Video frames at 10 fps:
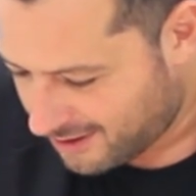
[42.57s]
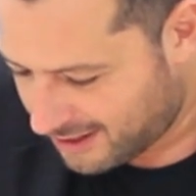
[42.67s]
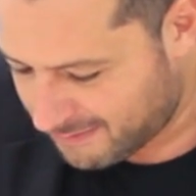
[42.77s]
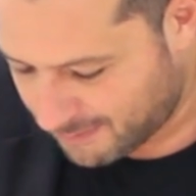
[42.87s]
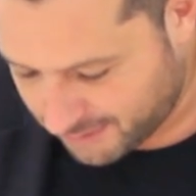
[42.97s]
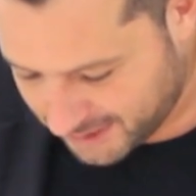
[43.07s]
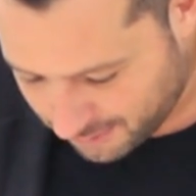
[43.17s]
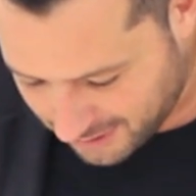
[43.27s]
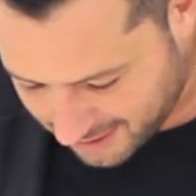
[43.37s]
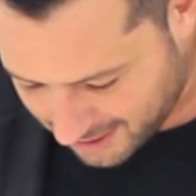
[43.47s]
les mains posées
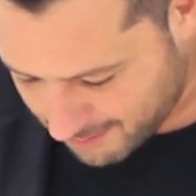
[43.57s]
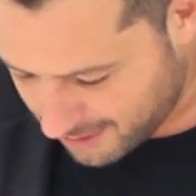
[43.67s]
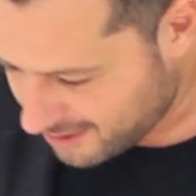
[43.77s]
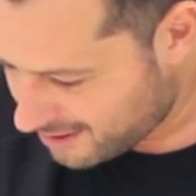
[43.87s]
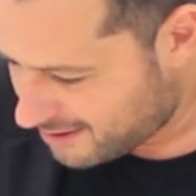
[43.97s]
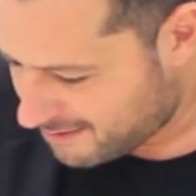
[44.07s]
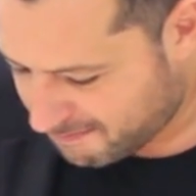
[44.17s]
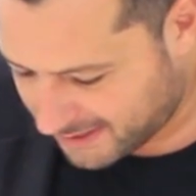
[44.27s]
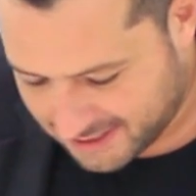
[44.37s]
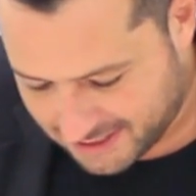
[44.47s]
sur la table,
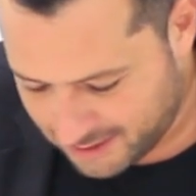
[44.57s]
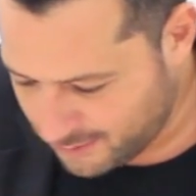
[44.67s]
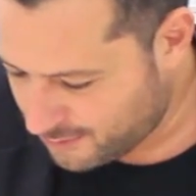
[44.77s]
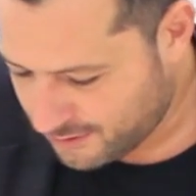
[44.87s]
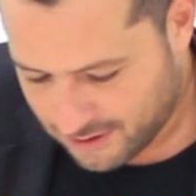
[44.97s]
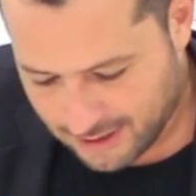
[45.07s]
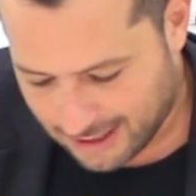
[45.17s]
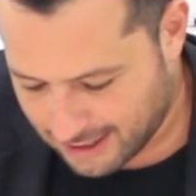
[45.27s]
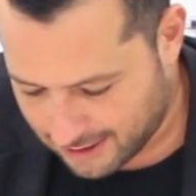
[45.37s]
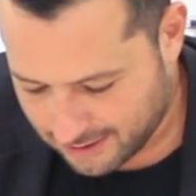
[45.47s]
pas de stylo,
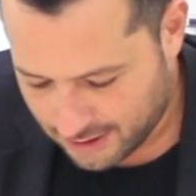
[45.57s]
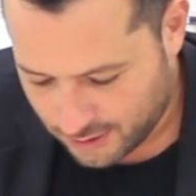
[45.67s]
rien.